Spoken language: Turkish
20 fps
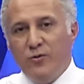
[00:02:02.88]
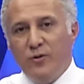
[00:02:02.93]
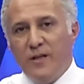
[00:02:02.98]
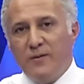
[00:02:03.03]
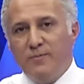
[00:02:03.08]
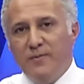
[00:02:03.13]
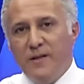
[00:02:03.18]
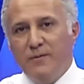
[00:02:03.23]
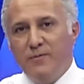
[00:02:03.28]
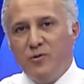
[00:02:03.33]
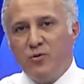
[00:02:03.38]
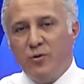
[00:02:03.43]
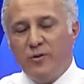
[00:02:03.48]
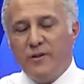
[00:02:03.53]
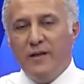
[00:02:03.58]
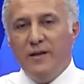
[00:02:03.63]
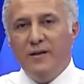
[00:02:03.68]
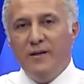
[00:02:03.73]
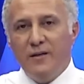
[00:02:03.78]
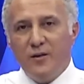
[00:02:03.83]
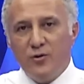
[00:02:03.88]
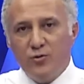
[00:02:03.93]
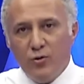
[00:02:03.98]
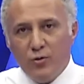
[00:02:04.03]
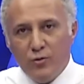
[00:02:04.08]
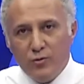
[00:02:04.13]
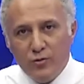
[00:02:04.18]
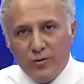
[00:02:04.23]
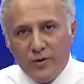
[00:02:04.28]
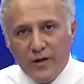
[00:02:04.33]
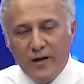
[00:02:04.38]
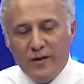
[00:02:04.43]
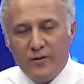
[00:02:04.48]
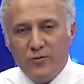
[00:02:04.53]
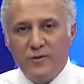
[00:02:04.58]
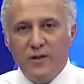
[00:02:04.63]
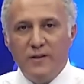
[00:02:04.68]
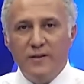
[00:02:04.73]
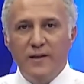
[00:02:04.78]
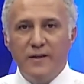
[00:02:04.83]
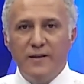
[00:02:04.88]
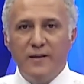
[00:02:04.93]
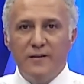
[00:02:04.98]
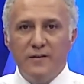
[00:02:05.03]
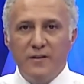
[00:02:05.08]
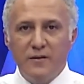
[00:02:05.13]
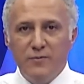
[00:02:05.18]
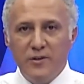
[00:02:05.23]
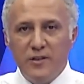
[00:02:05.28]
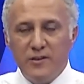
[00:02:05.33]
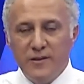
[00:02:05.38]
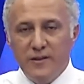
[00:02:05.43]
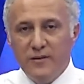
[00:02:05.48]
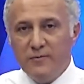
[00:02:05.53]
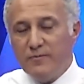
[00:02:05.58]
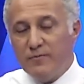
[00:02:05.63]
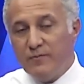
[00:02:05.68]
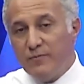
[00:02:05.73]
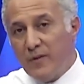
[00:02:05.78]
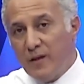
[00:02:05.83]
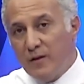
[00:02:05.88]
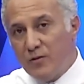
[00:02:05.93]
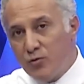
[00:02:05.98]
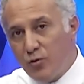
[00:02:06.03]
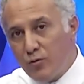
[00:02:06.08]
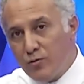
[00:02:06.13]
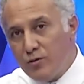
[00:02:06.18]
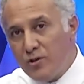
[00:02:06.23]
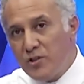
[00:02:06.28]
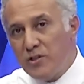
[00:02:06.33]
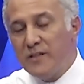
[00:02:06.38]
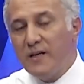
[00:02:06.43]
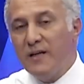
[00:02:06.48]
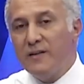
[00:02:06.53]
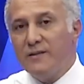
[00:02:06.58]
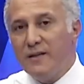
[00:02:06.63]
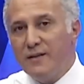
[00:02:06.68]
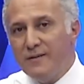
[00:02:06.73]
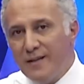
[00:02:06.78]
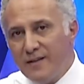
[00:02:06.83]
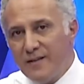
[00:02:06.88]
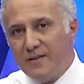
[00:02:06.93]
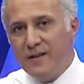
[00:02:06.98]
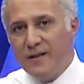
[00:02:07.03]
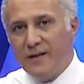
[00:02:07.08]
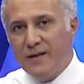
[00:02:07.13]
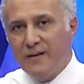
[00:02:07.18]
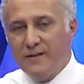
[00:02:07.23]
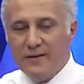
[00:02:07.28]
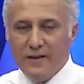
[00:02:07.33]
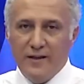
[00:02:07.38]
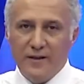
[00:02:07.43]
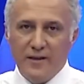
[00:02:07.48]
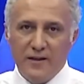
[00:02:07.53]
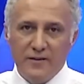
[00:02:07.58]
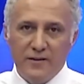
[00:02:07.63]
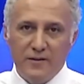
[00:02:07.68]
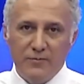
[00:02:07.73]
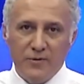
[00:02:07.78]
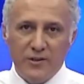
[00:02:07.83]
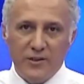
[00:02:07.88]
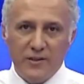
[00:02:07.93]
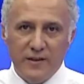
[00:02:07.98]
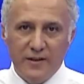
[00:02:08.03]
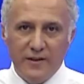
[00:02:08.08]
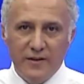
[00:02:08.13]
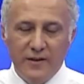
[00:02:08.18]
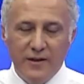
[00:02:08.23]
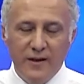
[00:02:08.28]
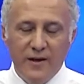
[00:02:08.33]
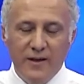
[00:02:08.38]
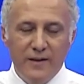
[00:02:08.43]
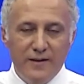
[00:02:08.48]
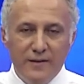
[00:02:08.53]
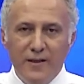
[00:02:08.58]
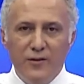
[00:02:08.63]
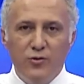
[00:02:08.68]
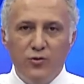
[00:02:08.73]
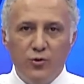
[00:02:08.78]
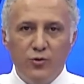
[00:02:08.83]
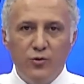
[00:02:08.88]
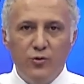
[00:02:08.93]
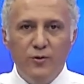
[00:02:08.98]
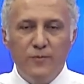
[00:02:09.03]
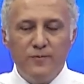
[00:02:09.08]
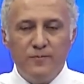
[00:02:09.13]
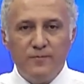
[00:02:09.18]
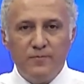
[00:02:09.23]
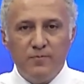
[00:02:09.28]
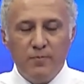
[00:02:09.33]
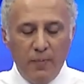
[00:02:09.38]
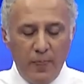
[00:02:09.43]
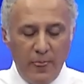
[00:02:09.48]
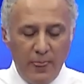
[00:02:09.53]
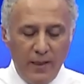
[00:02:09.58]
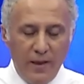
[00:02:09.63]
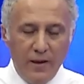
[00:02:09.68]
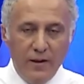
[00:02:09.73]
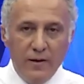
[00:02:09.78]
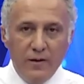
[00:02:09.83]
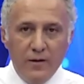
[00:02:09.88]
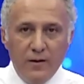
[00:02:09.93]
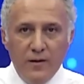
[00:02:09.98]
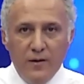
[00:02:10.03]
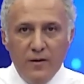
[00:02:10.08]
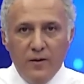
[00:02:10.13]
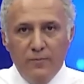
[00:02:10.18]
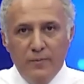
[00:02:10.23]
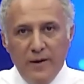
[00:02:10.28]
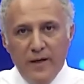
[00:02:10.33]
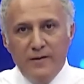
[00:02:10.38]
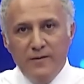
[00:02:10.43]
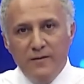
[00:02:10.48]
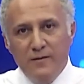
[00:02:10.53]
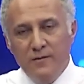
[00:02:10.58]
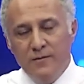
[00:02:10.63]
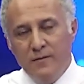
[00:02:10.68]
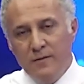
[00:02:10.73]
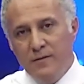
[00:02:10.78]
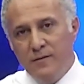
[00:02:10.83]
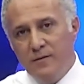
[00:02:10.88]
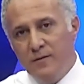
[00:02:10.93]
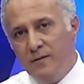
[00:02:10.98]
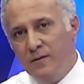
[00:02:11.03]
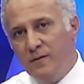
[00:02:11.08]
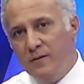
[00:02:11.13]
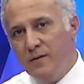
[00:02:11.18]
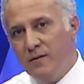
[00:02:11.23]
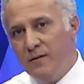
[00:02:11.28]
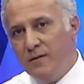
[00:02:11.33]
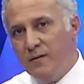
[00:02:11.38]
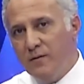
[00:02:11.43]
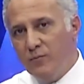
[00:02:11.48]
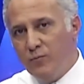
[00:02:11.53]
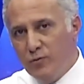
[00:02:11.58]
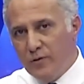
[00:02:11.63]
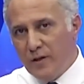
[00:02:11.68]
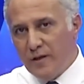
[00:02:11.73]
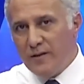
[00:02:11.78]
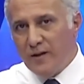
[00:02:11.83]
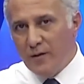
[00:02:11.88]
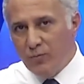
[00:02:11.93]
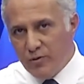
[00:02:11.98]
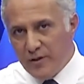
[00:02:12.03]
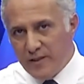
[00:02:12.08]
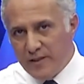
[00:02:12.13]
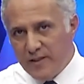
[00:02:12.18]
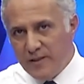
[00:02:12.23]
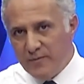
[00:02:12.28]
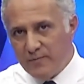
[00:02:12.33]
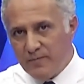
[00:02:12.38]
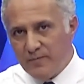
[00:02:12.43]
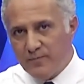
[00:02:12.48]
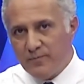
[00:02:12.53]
öğretmenimiz orada sorununu gayet güzel dile getirmişti. Sorunu çıkartanları da dile getirmişti. Ne diyordu? Ben bunların abonesiyim.